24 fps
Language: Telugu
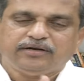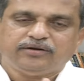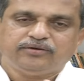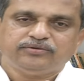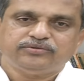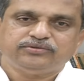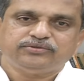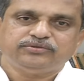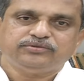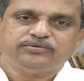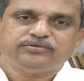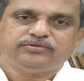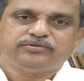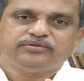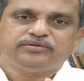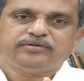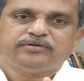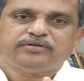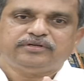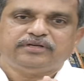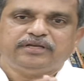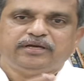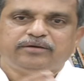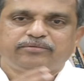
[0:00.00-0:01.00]
కావచ్చు
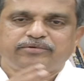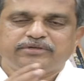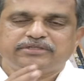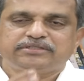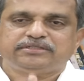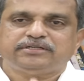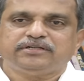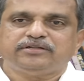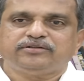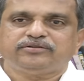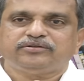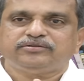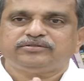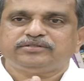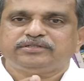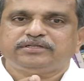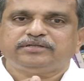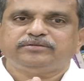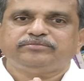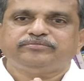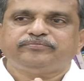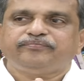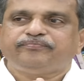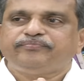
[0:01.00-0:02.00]
నియమనిష్టలతో
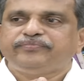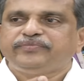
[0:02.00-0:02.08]
చేయడం